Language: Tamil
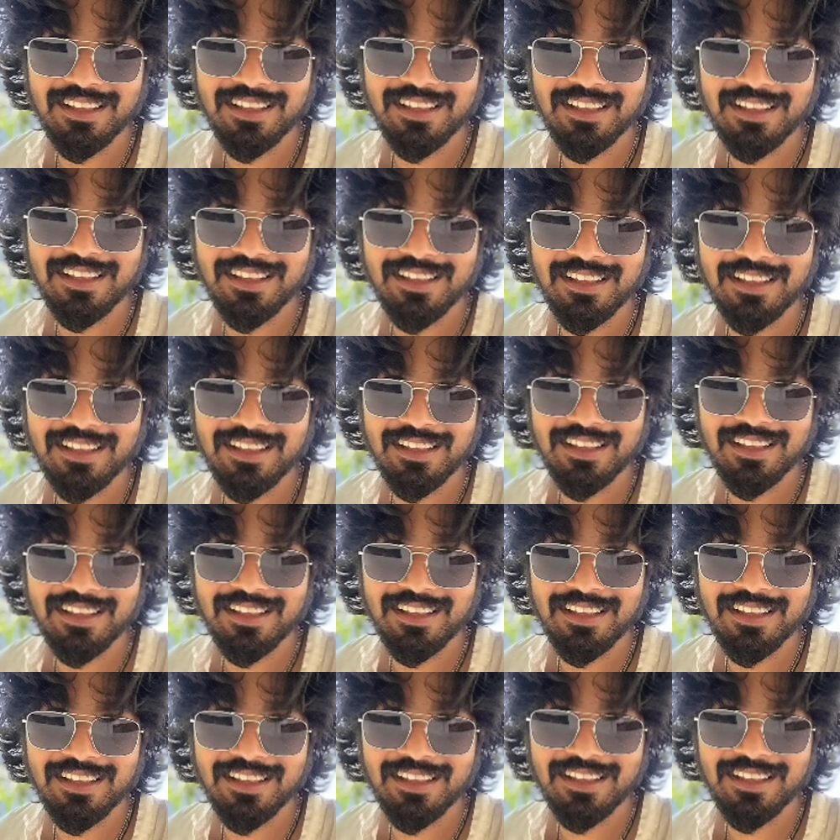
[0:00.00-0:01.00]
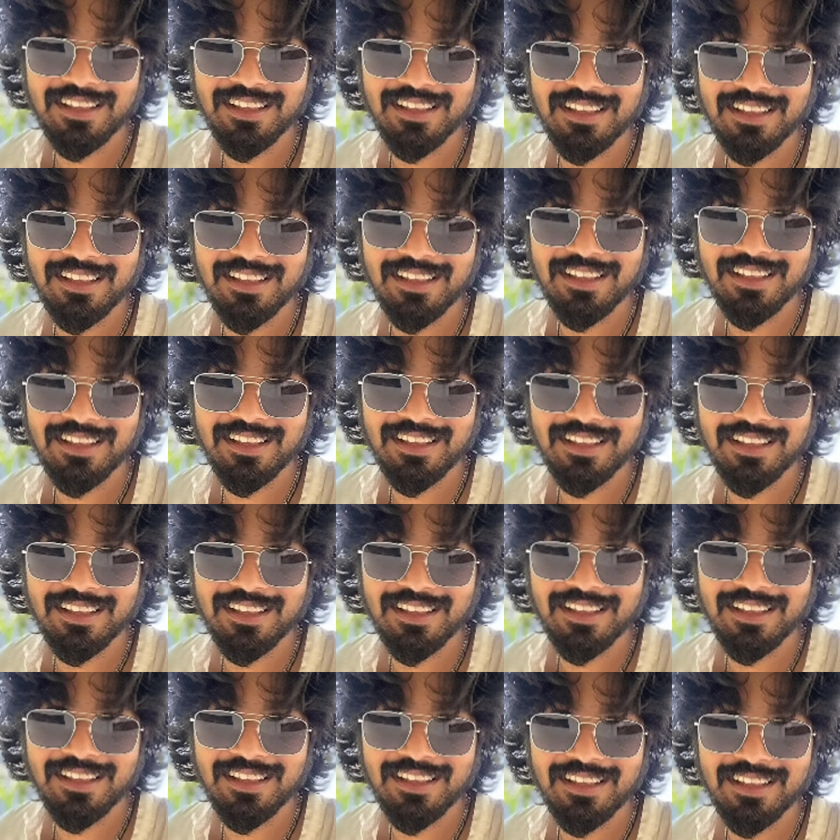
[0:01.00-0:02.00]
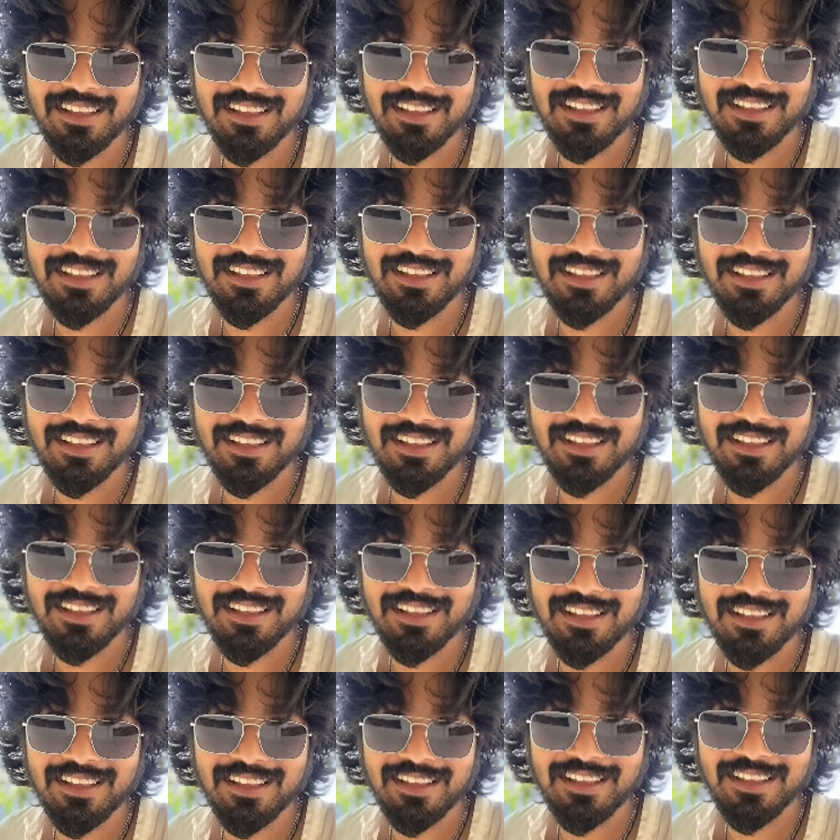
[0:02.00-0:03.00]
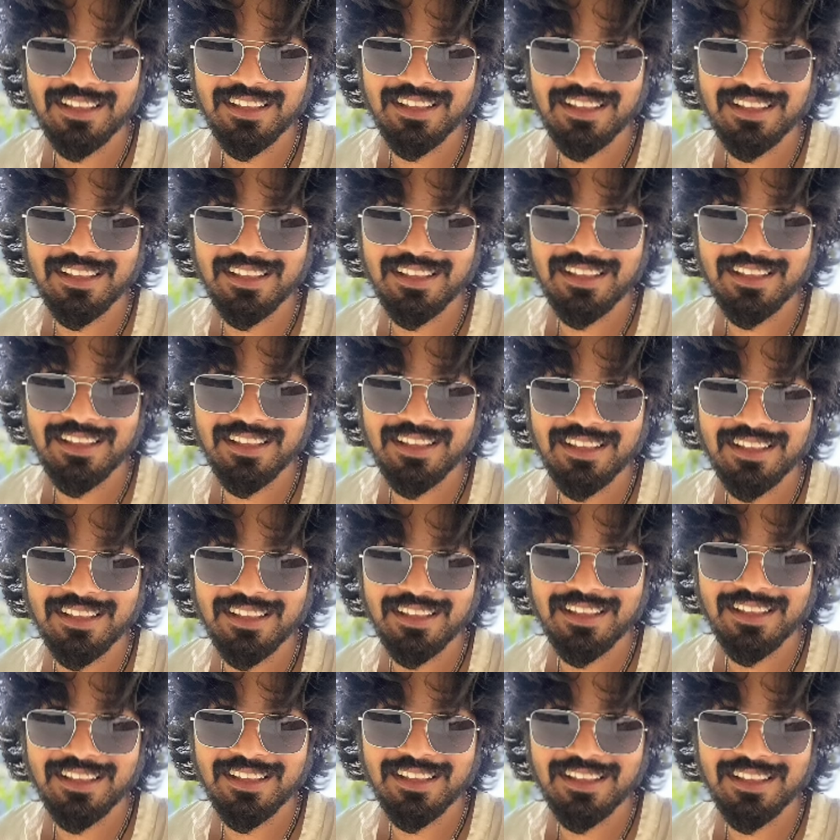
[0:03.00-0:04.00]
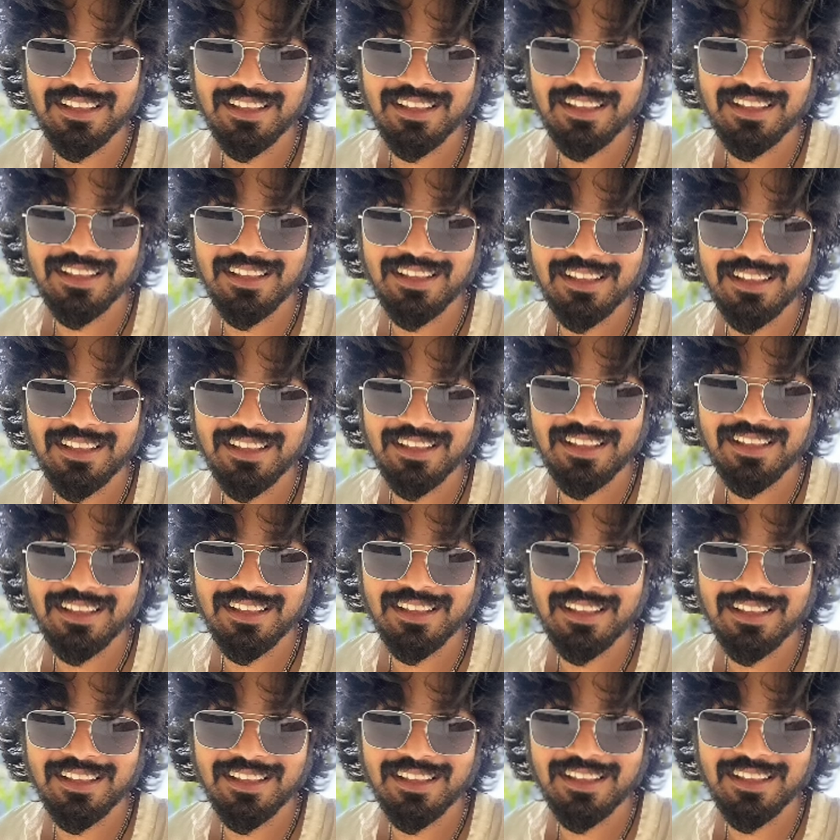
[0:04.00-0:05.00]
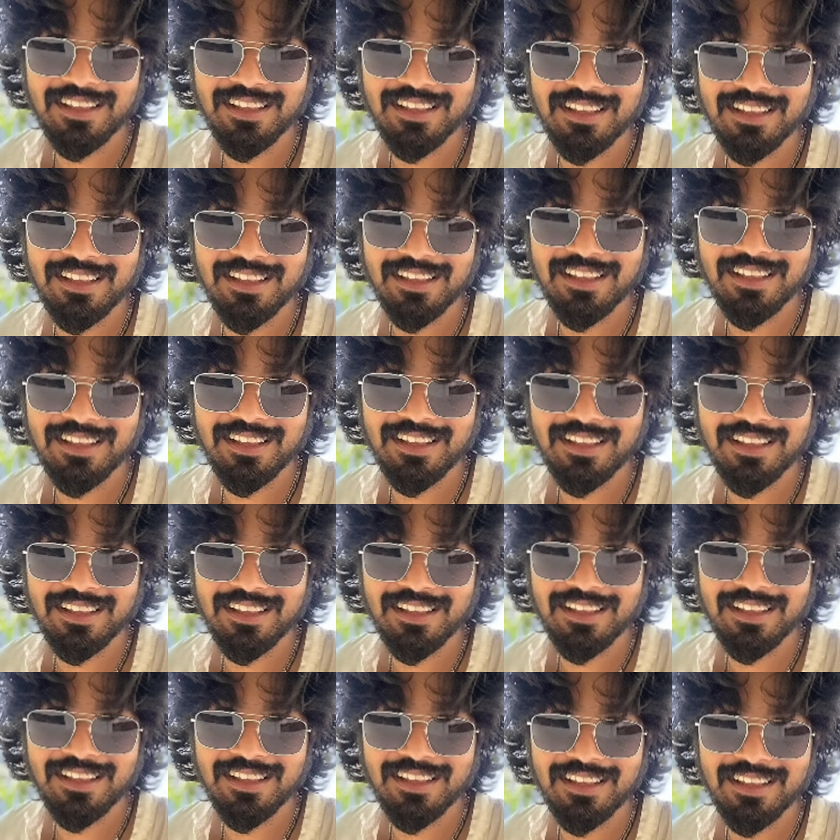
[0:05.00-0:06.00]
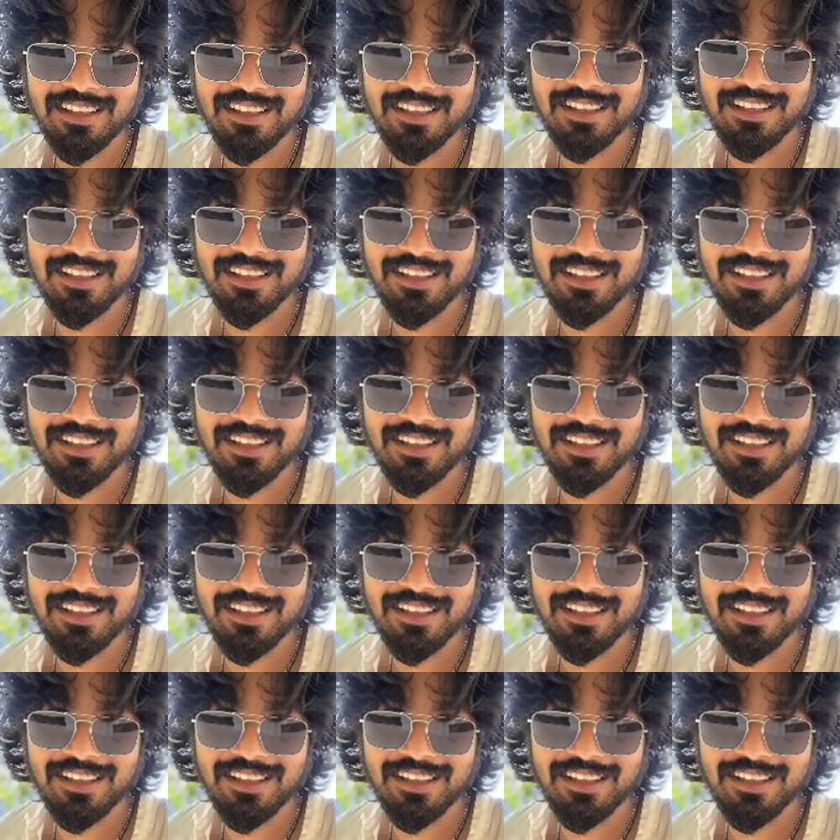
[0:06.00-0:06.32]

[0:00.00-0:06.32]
இருப்பினும் நோ யூஸ் ஆகிடுச்சுங்கிற மாதிரி தான் அவங்க வந்து புரிஞ்சுக்கிறாங்க இதை வந்து டிவியில் வந்து டெலிகாஸ்ட் பண்ணிகிட்டு இருக்காங்க மனசை வந்து